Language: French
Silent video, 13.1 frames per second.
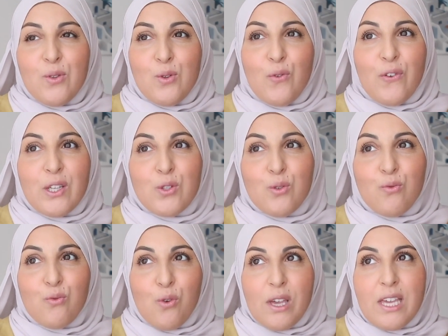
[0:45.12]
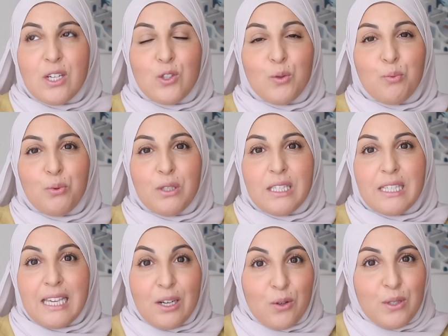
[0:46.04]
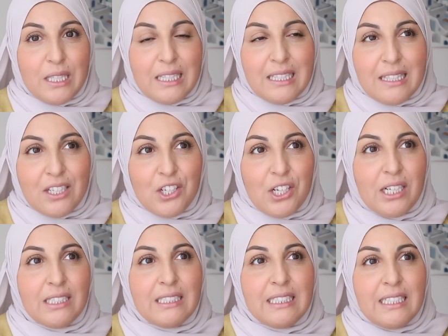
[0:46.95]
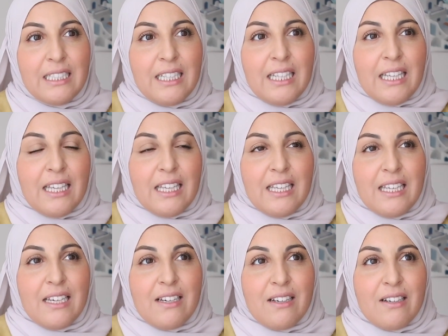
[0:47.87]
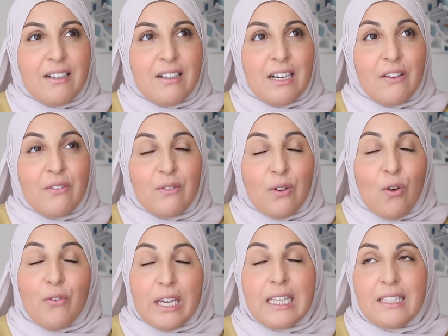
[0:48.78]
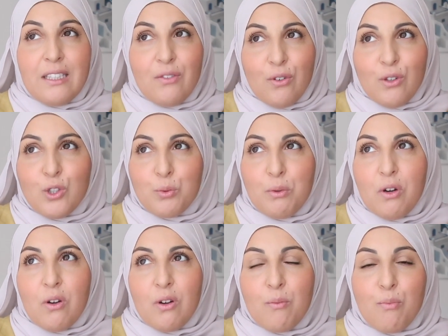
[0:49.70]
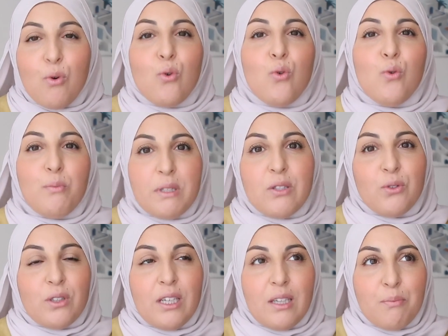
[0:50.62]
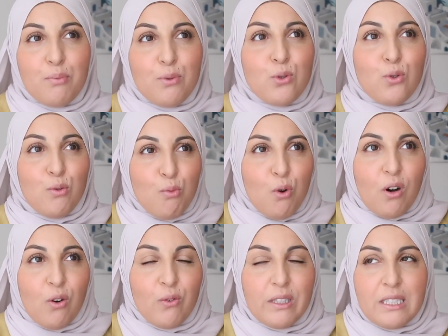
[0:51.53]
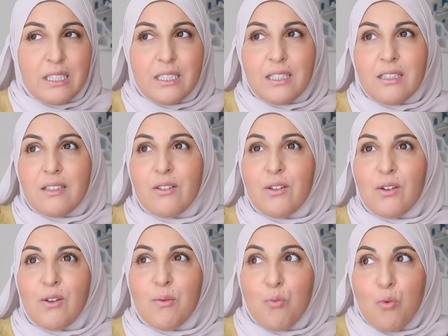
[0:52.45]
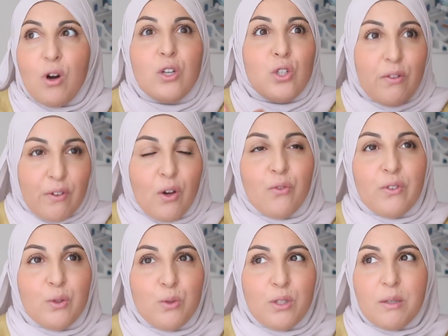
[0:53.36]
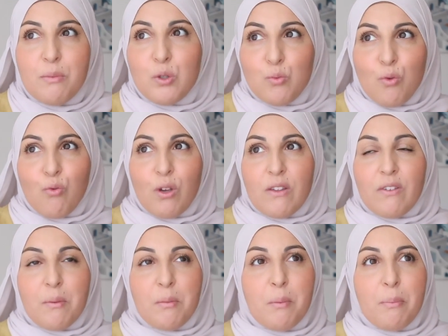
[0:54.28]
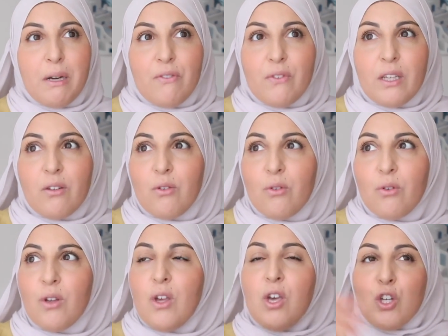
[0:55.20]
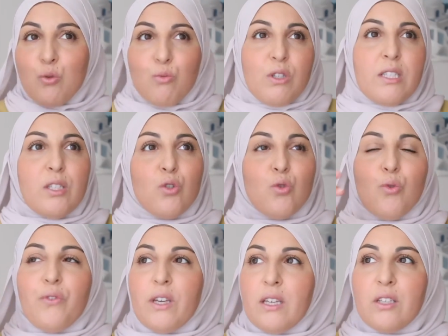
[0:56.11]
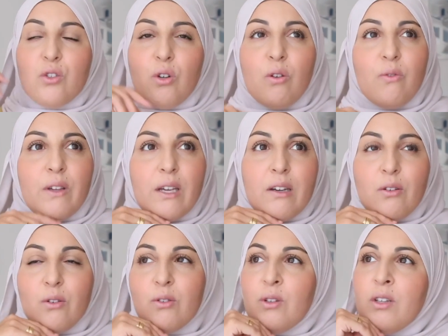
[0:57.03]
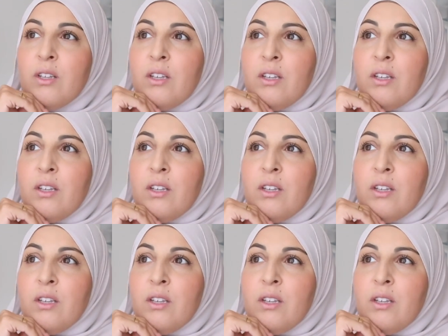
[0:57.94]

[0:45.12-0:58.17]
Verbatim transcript: de faire ce voyage depuis quelques années déjà. Et euh, en vérité, franchement, beaucoup Mr. K plus que moi, on va dire. Euh, moi, j'avais envie aussi, mais je me voyais vraiment pas le faire. Euh, je me disais, je le ferais genre vers